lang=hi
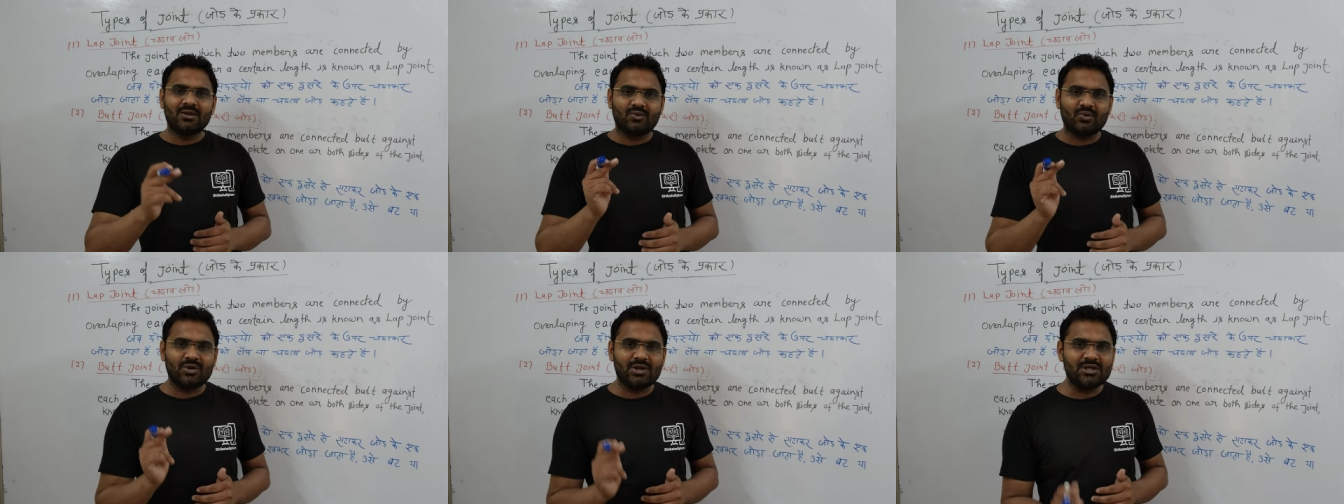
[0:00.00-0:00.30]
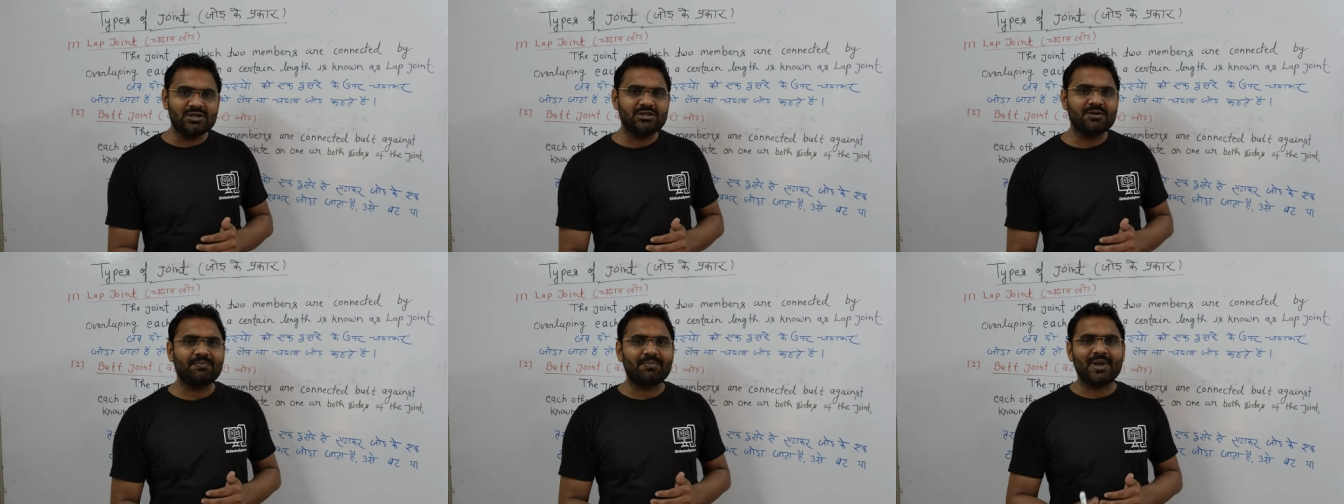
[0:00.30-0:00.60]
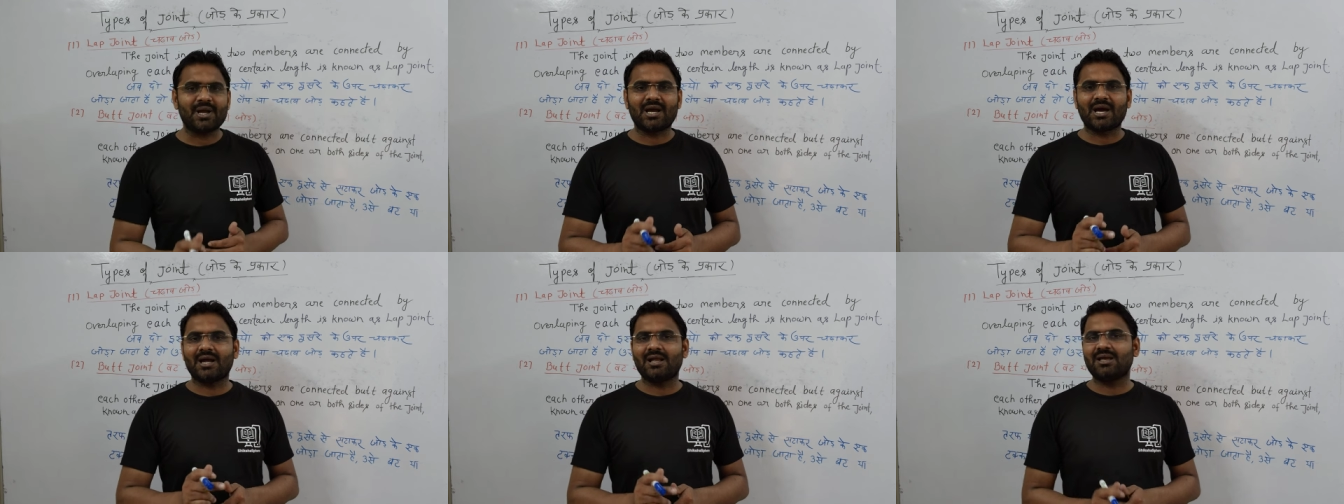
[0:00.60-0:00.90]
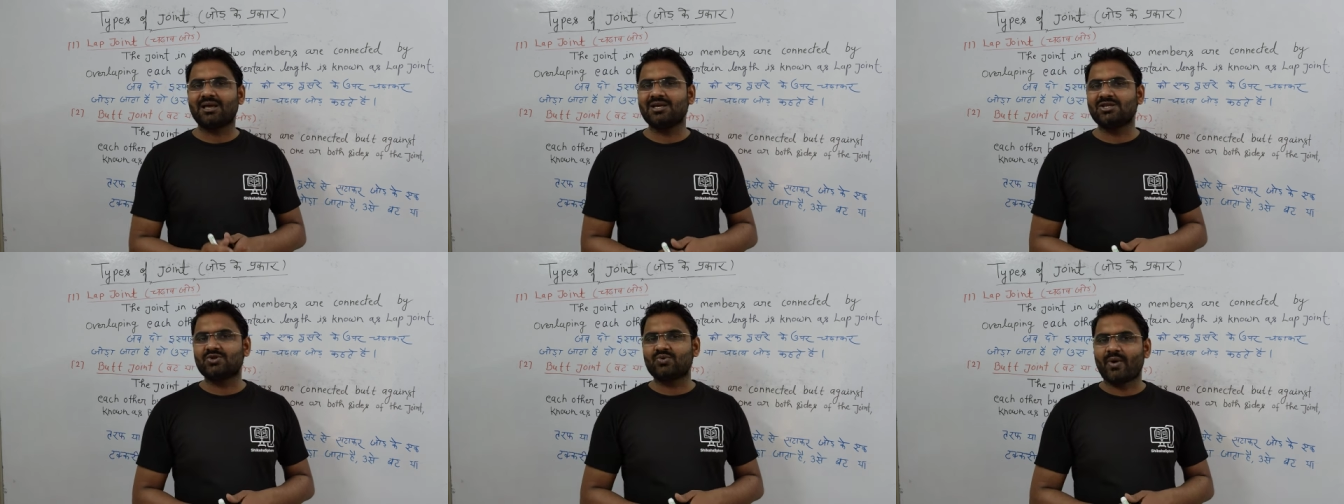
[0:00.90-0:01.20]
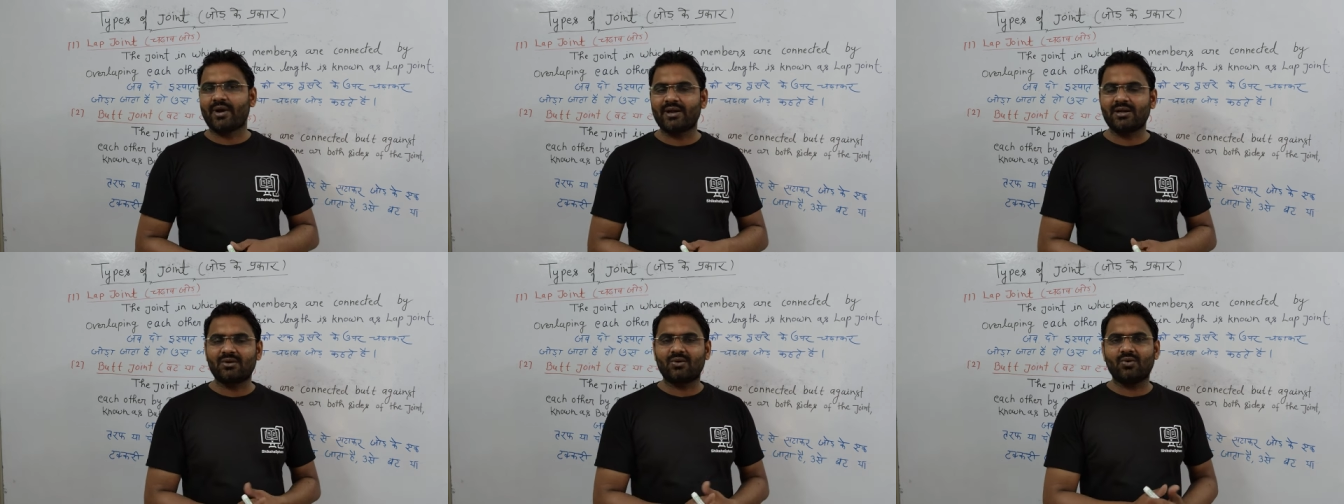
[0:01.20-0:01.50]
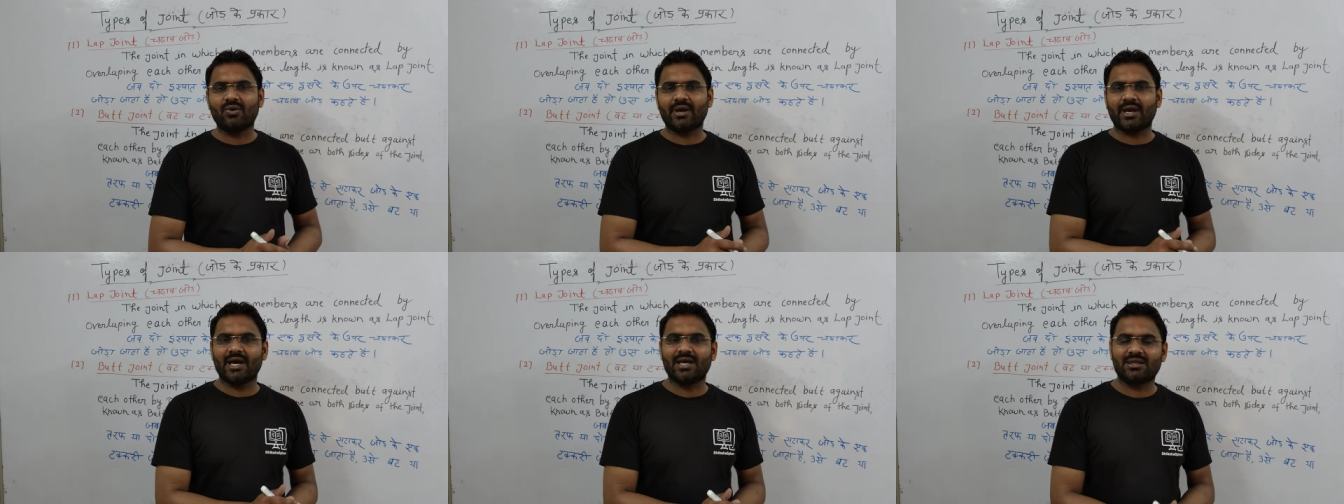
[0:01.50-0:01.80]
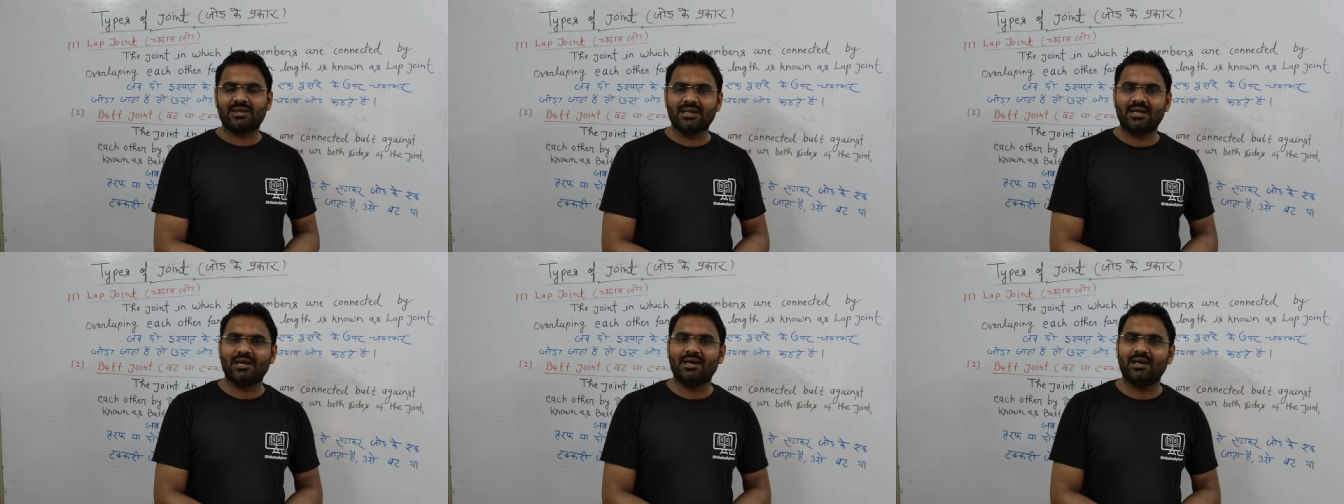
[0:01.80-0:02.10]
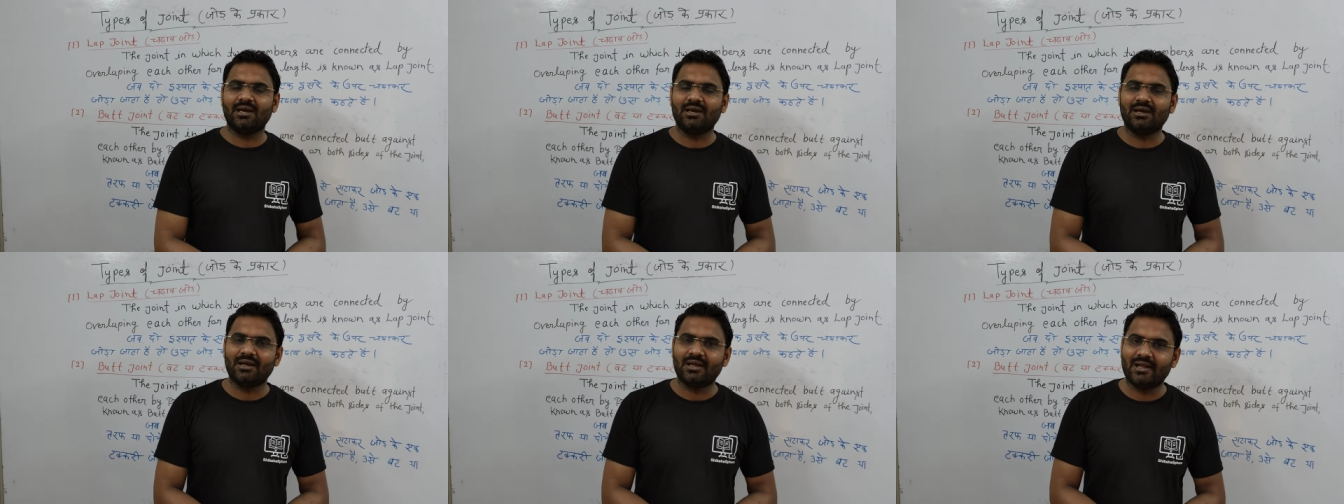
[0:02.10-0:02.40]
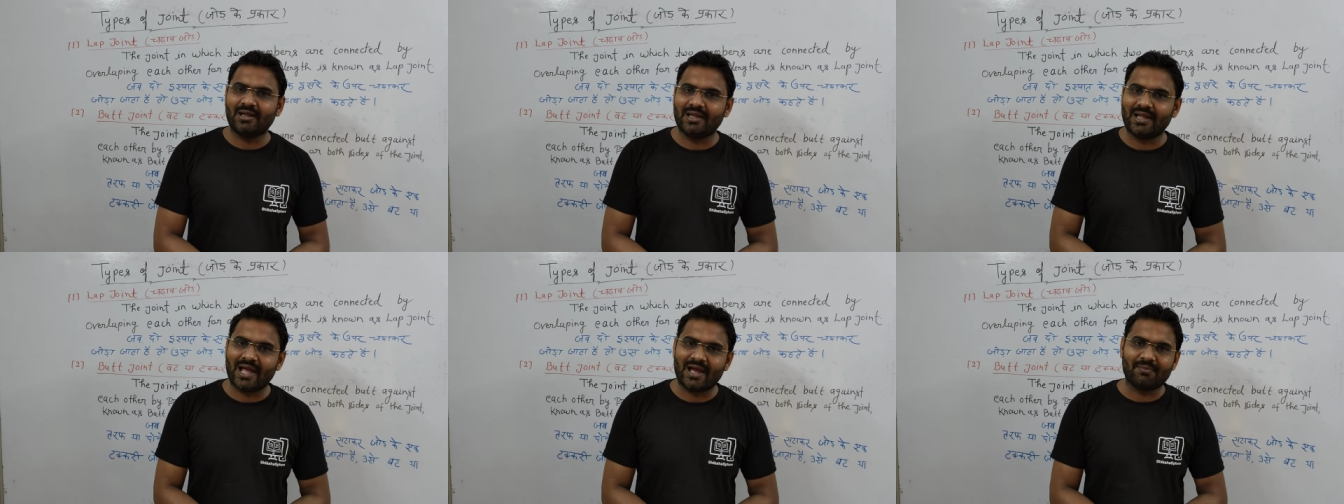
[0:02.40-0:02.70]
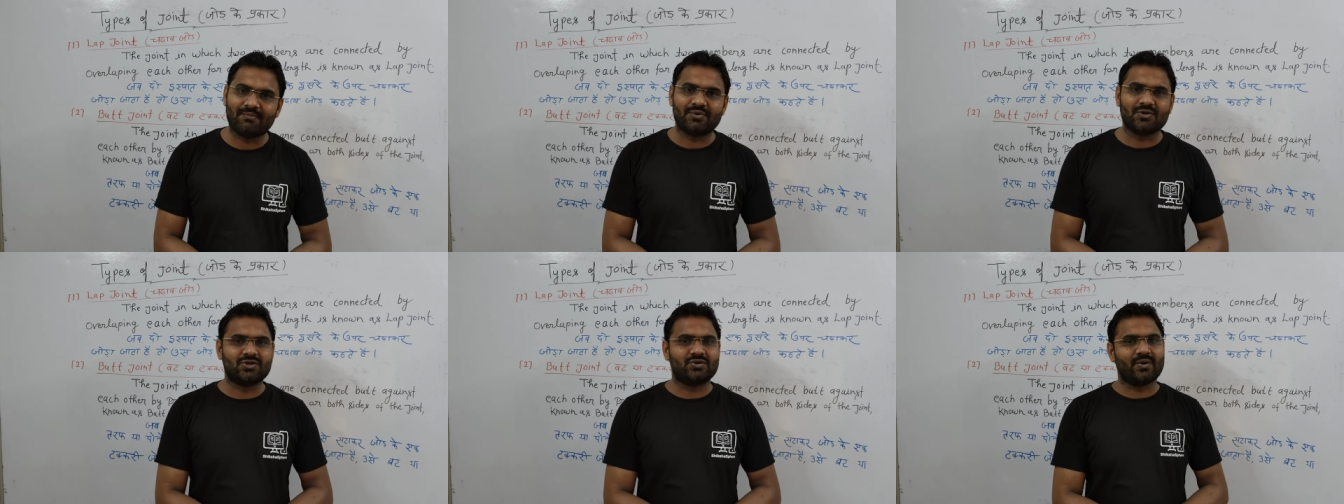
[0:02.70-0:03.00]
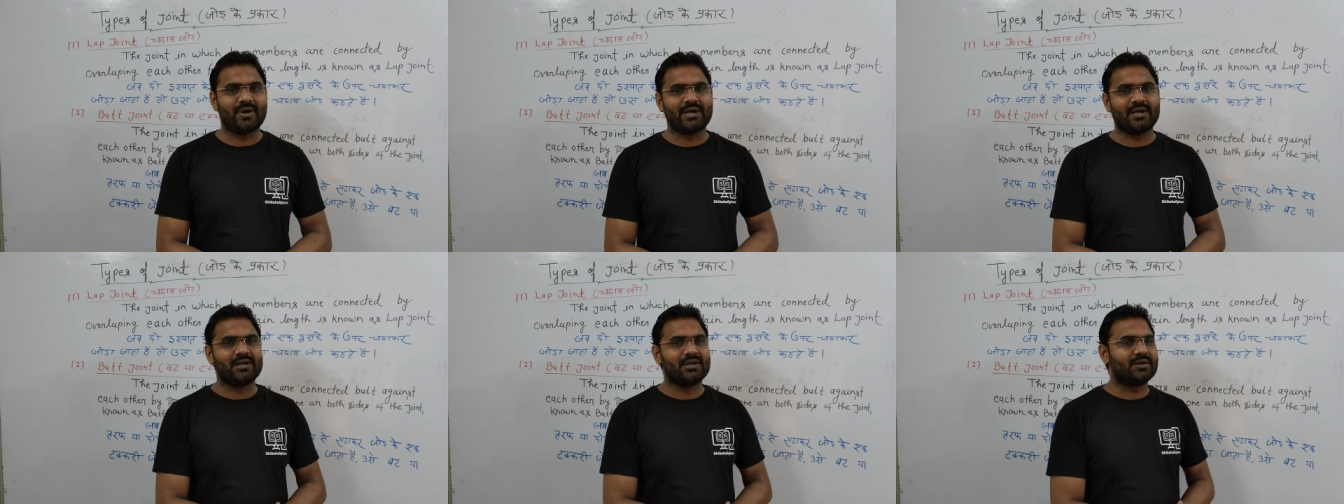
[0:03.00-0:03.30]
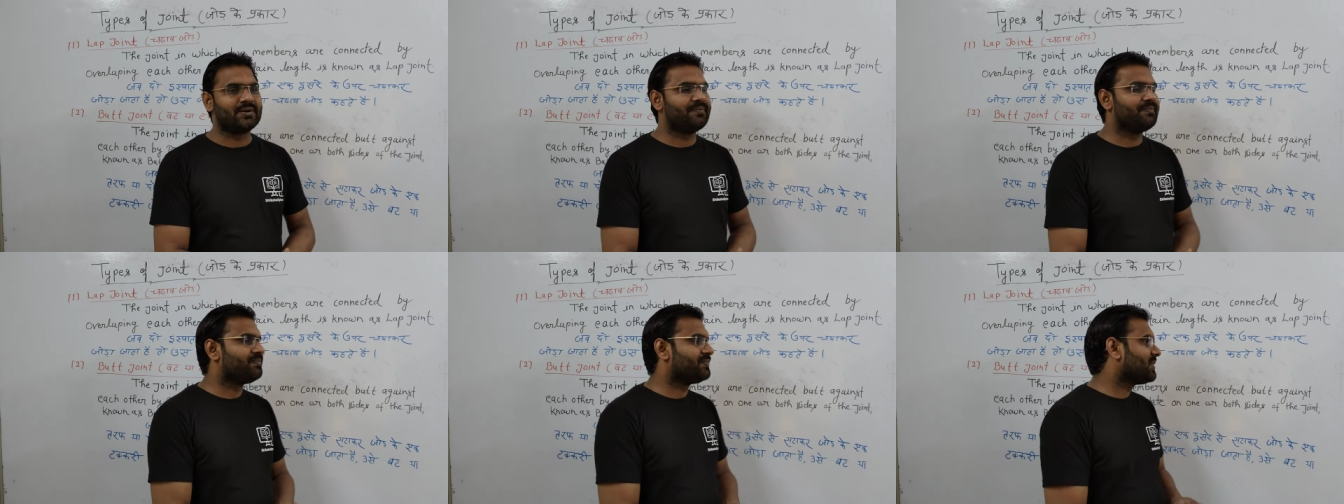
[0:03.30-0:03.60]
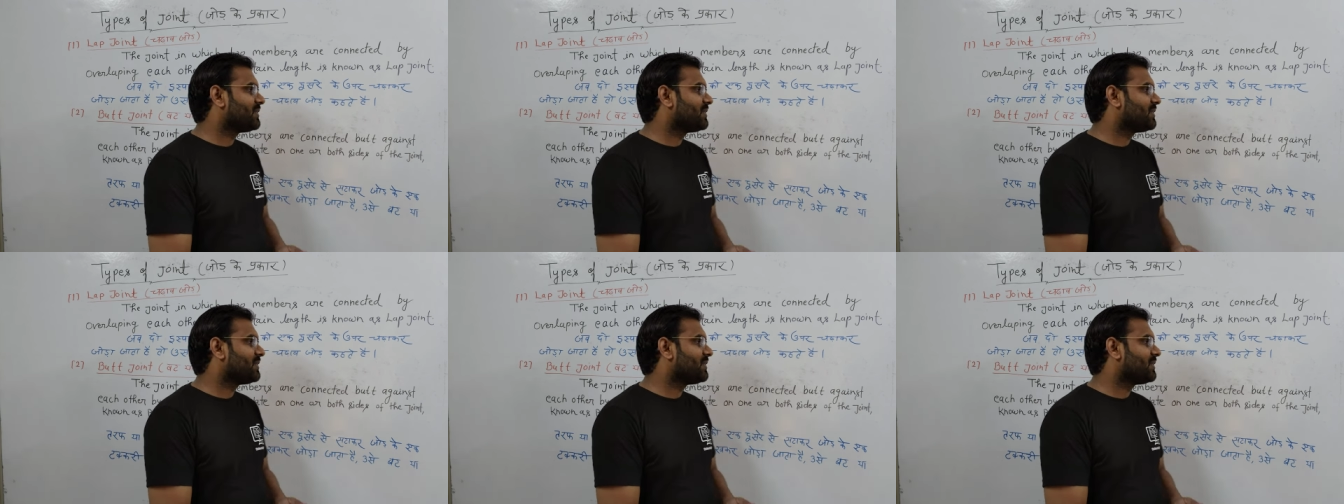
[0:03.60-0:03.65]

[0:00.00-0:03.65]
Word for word: तो इस प्रकार के ज्वाइंट को कहते हैं लैप ज्वाइंट